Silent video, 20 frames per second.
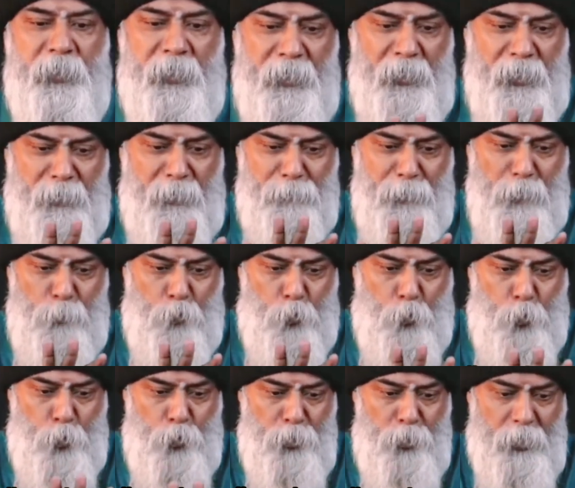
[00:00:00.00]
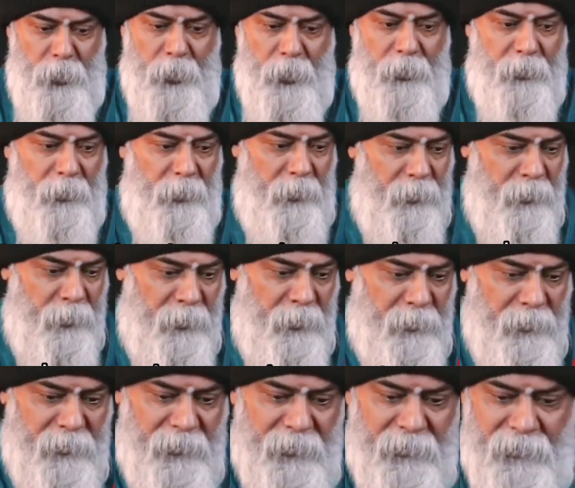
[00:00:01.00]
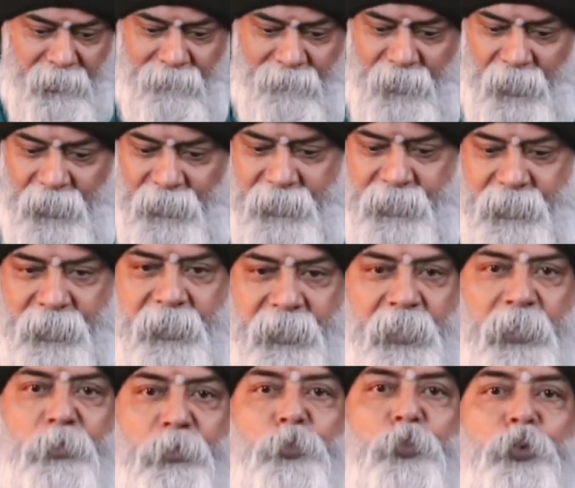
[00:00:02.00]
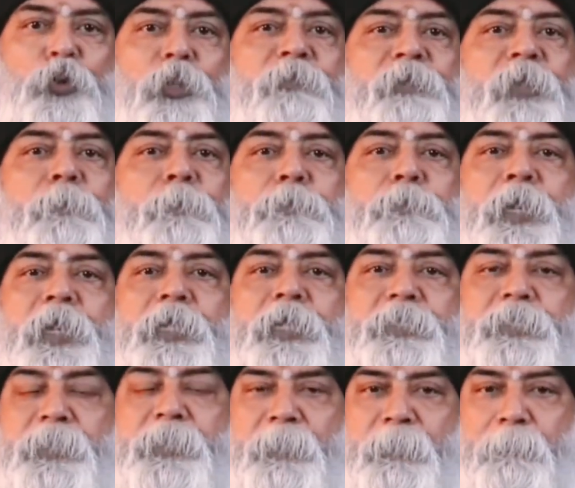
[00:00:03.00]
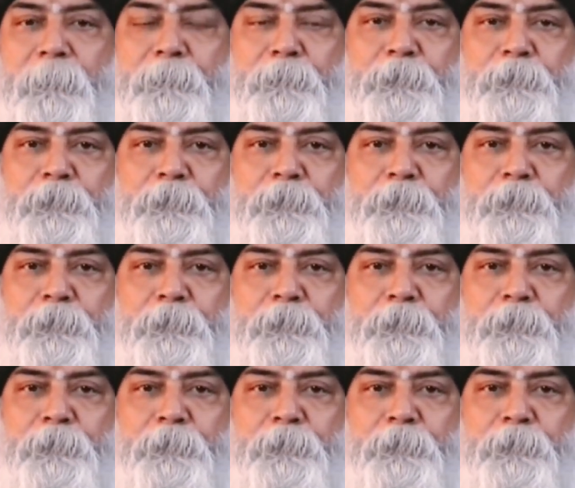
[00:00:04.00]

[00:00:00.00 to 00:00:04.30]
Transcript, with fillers: இது எல்லாமே ஒன்றாக இந்த வெளி செயல் கூடவே பயணிச்சது